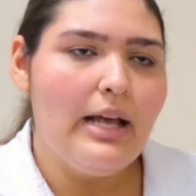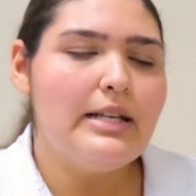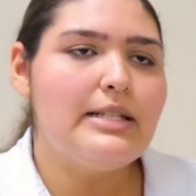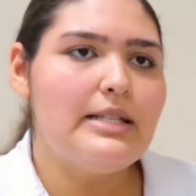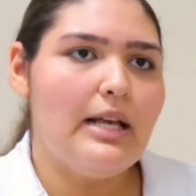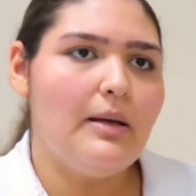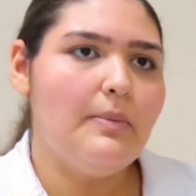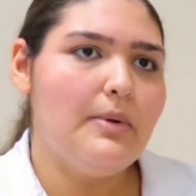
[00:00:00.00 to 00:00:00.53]

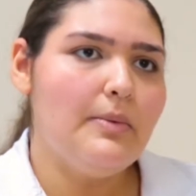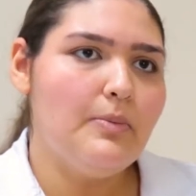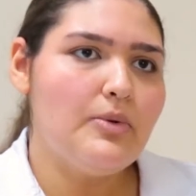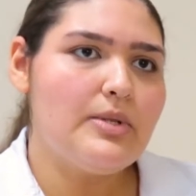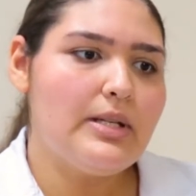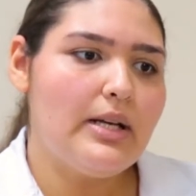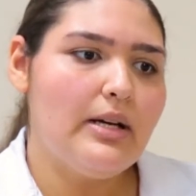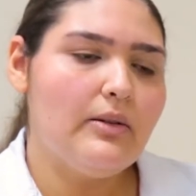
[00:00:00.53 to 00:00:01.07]
sempre
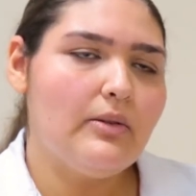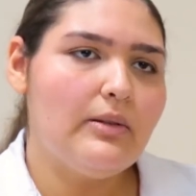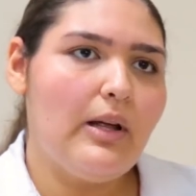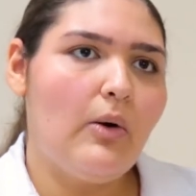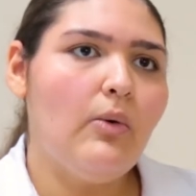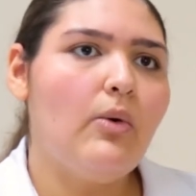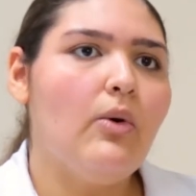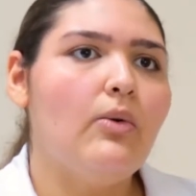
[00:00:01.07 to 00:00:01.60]
buscando
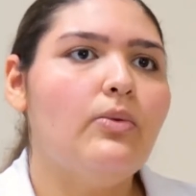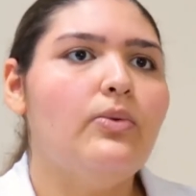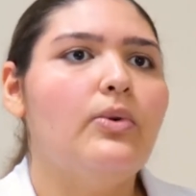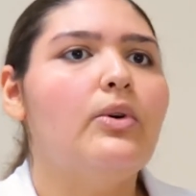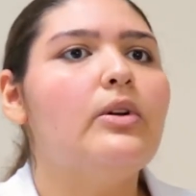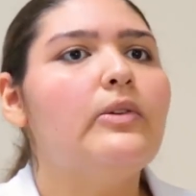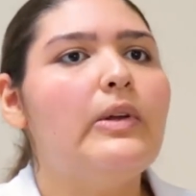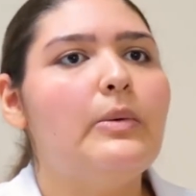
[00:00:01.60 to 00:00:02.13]
dar um
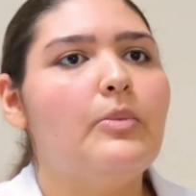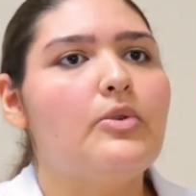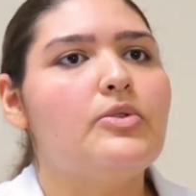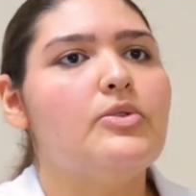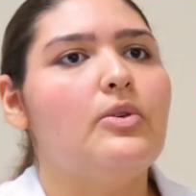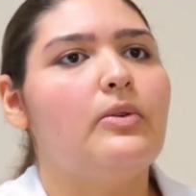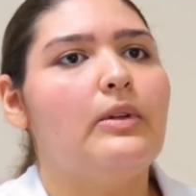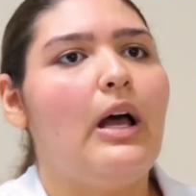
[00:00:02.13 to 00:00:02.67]
conforto
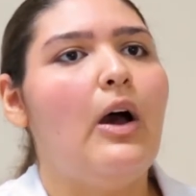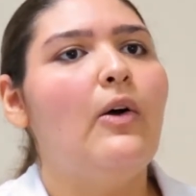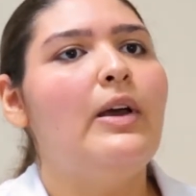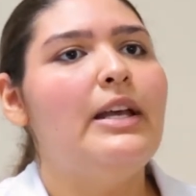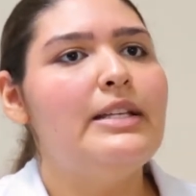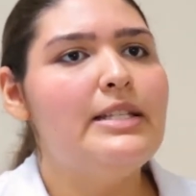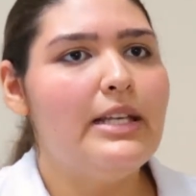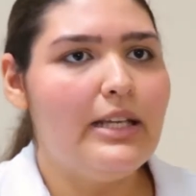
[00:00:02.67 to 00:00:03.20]
emocional,
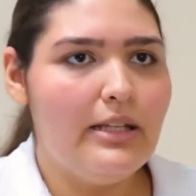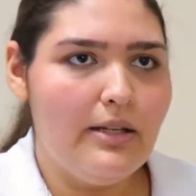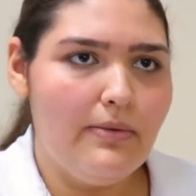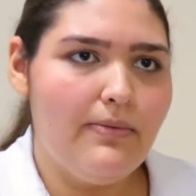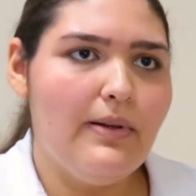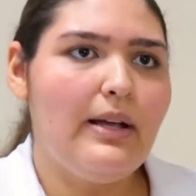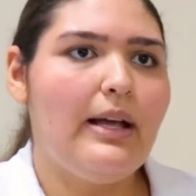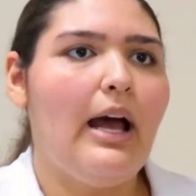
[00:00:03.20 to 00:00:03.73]

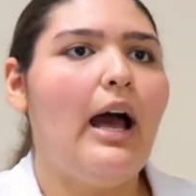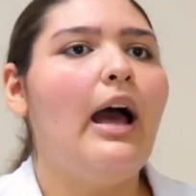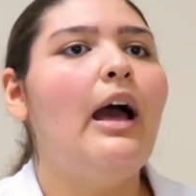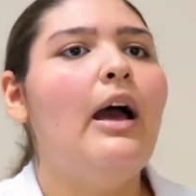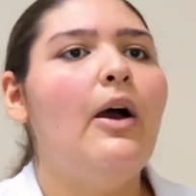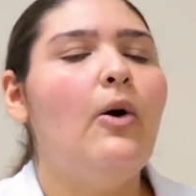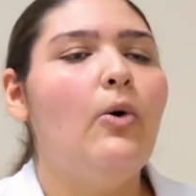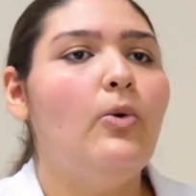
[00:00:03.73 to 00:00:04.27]
ressignificar
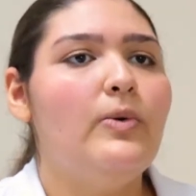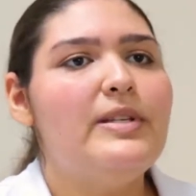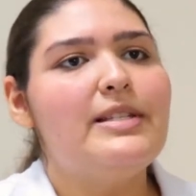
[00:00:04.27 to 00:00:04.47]
o